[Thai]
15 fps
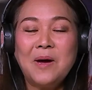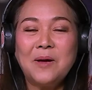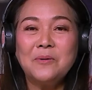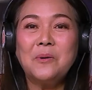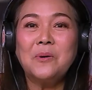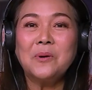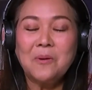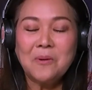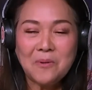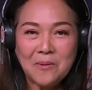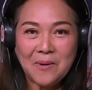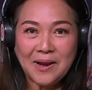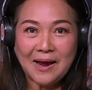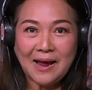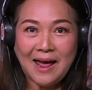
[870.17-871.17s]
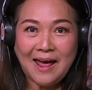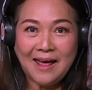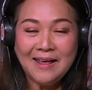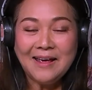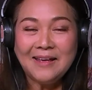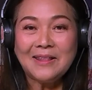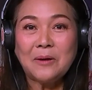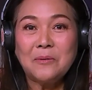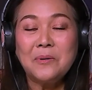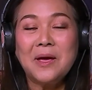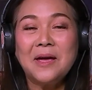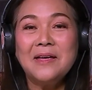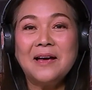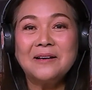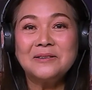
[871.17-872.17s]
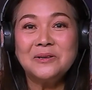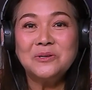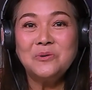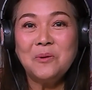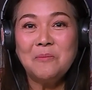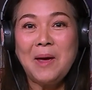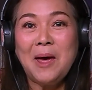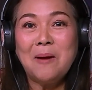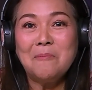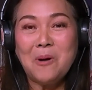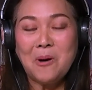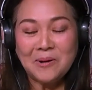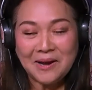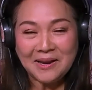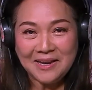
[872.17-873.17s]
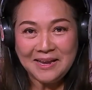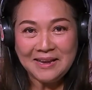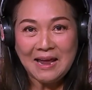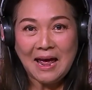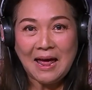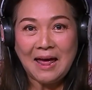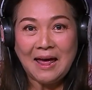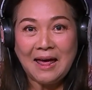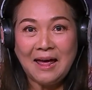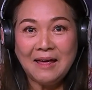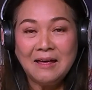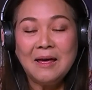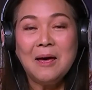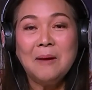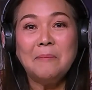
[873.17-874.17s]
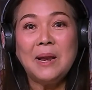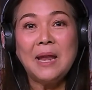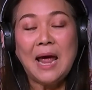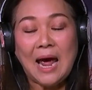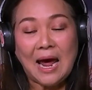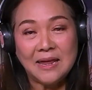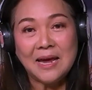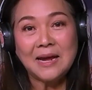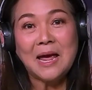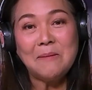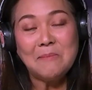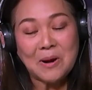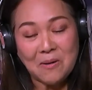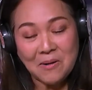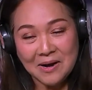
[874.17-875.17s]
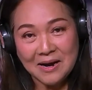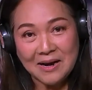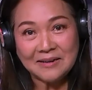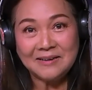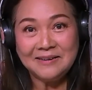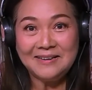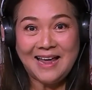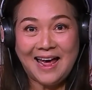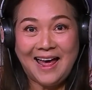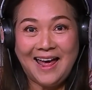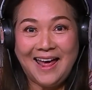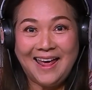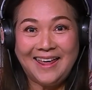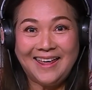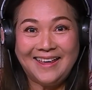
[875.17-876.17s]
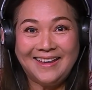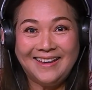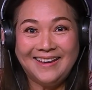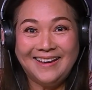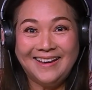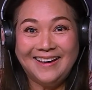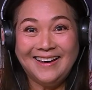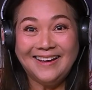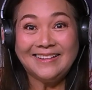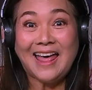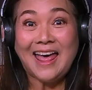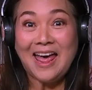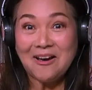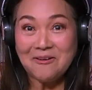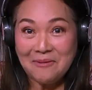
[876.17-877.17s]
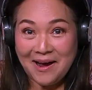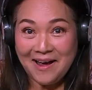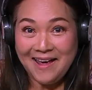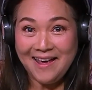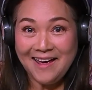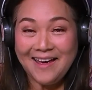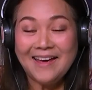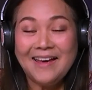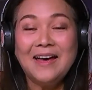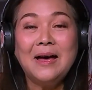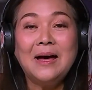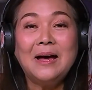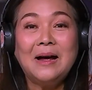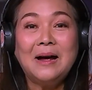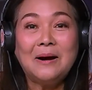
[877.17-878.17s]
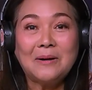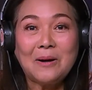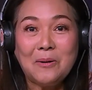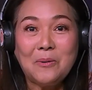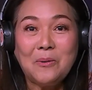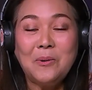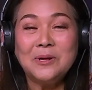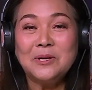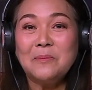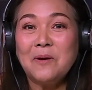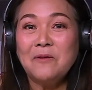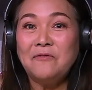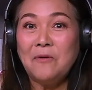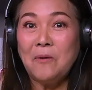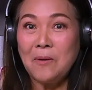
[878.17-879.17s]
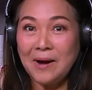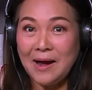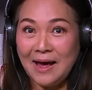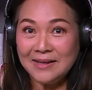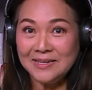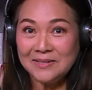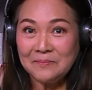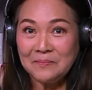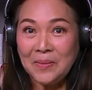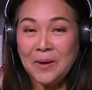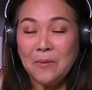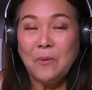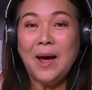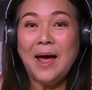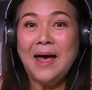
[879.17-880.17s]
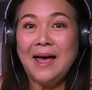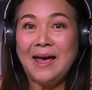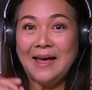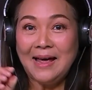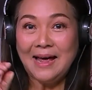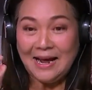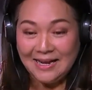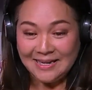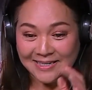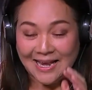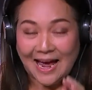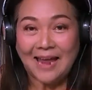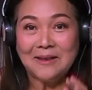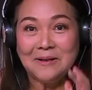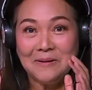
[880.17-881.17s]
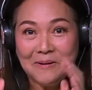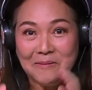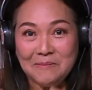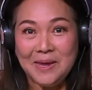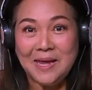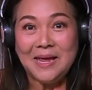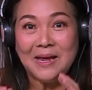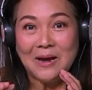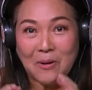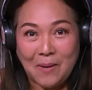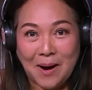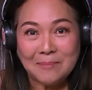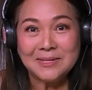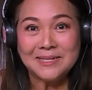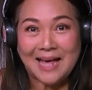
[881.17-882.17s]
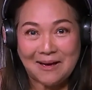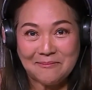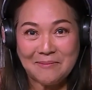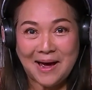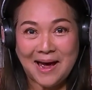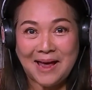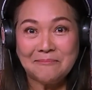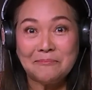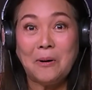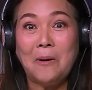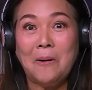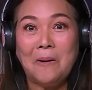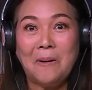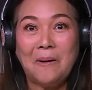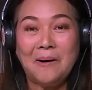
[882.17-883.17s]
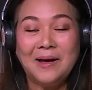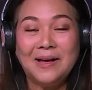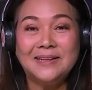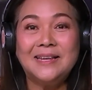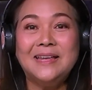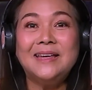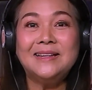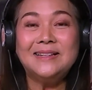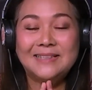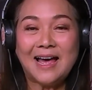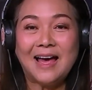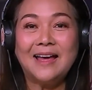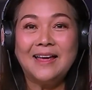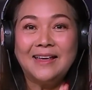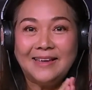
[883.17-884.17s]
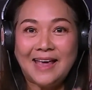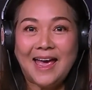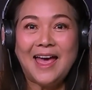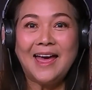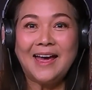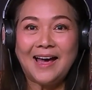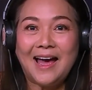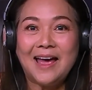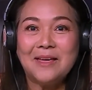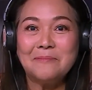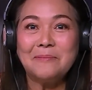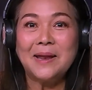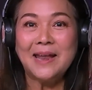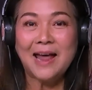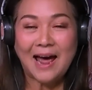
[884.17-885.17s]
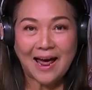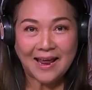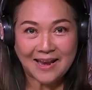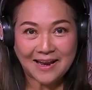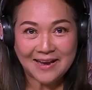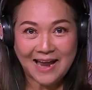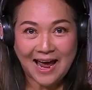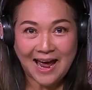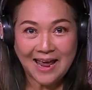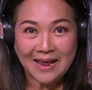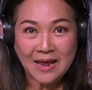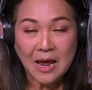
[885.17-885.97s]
คุณแม่ทุกคนก็กลัวนะคะแต่คุณแค่อยากจะชวนแม่แอมมองอย่างนี้นะปัญหายังไงมันก็เกิดขึ้นได้แต่ว่าเราควรจะไปโฟกัสว่าฉันมีความสามารถพอที่จะแก้ไขปัญหานั้นได้